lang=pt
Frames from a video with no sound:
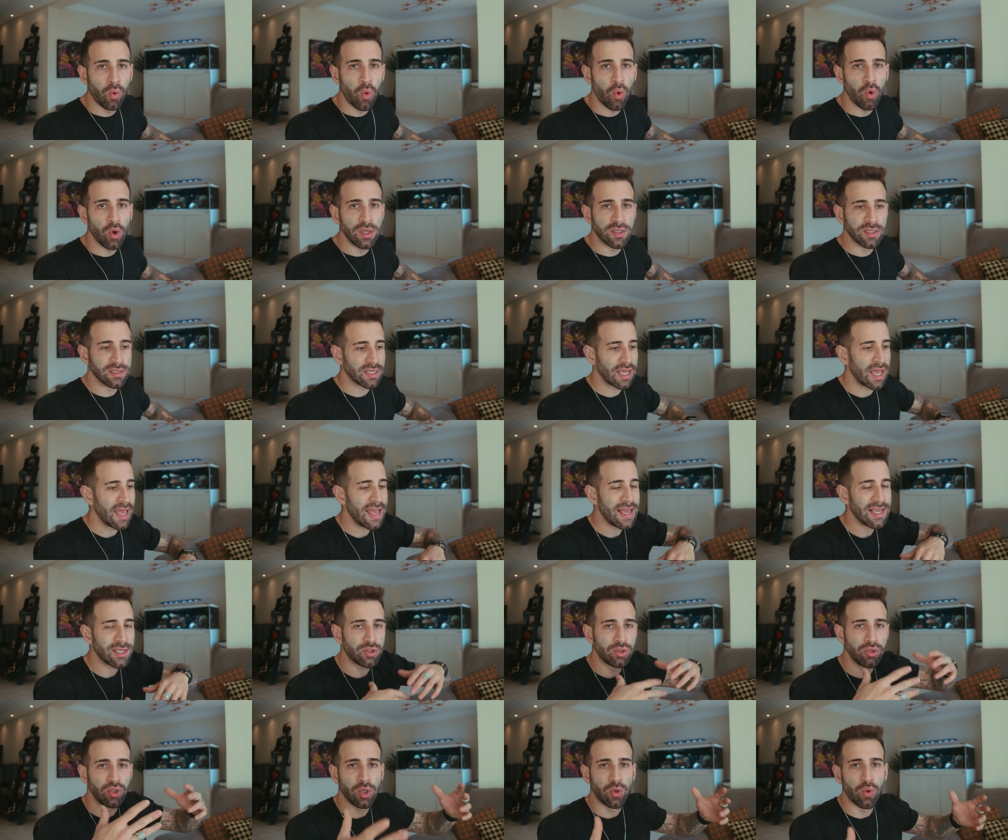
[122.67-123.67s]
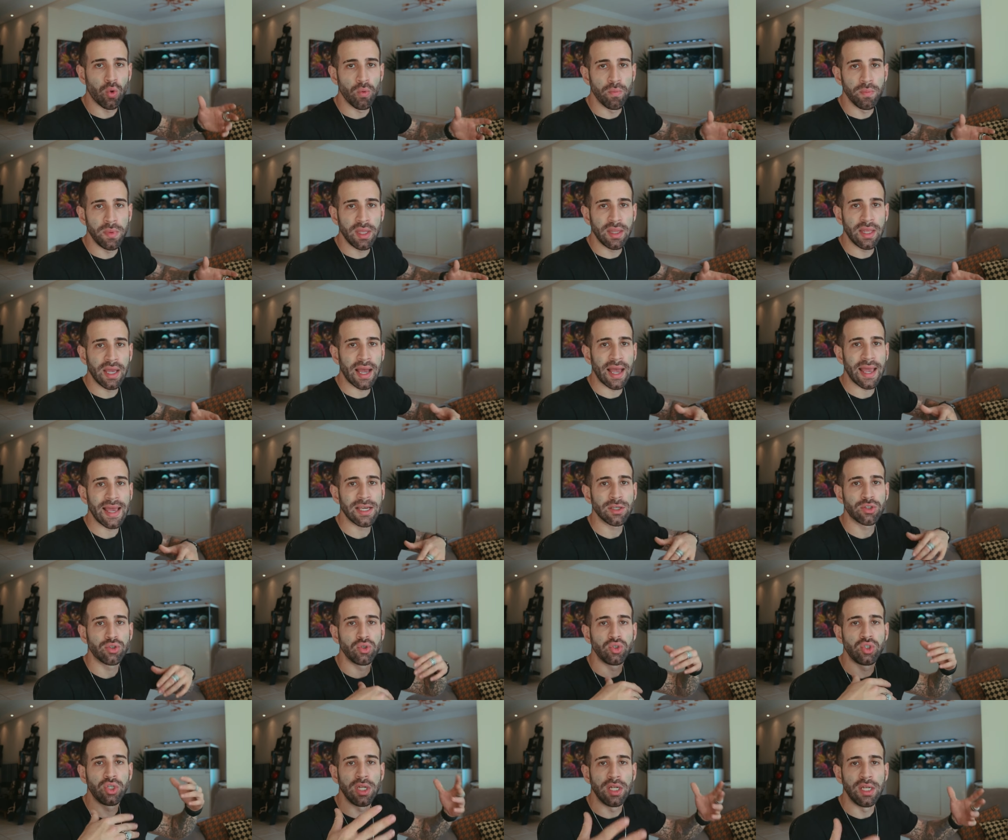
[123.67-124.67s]
coisas, restos de comida,
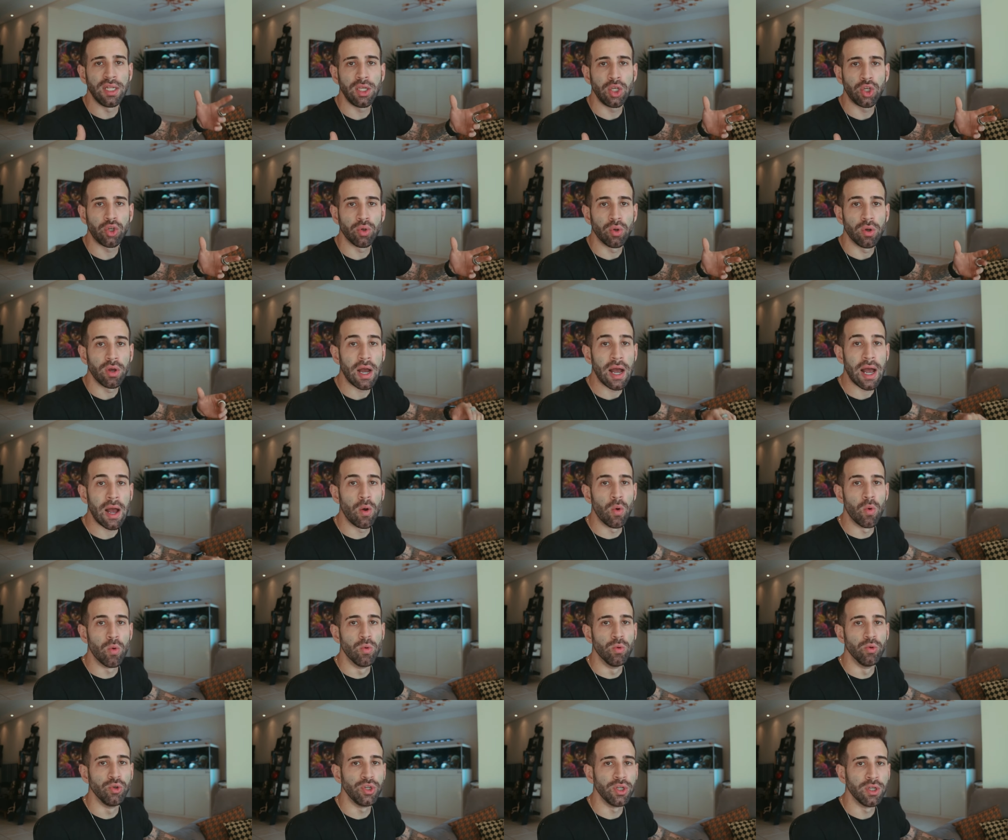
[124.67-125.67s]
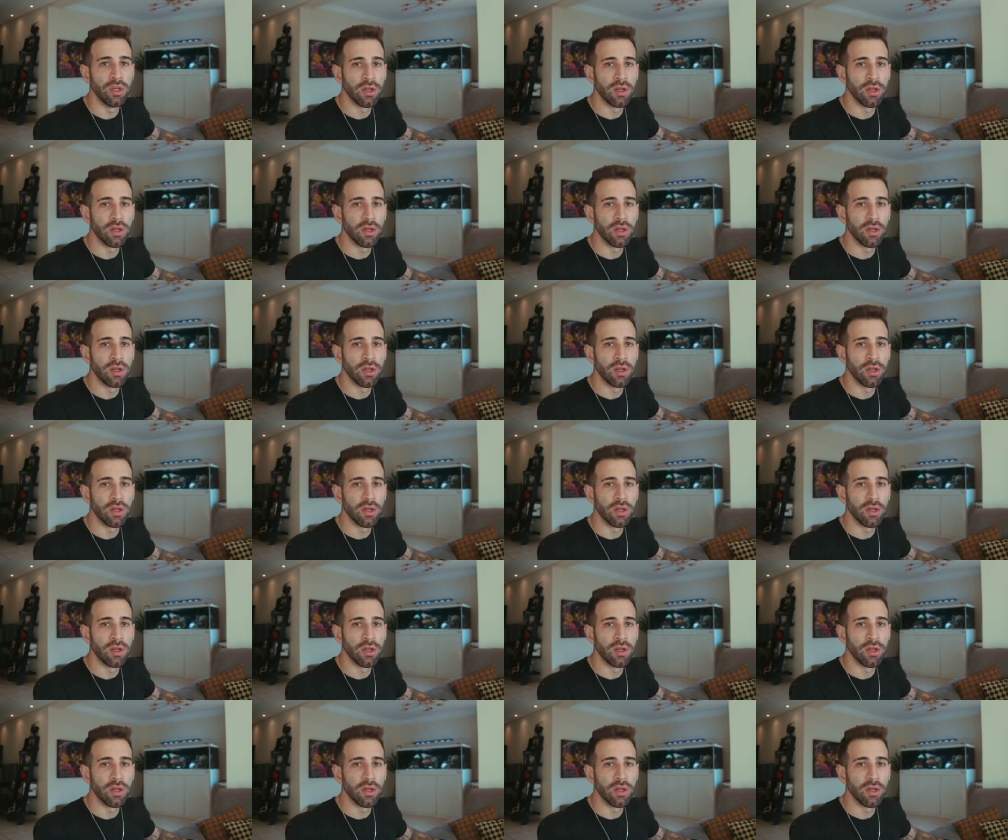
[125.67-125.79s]
restos de lixo. Aonde?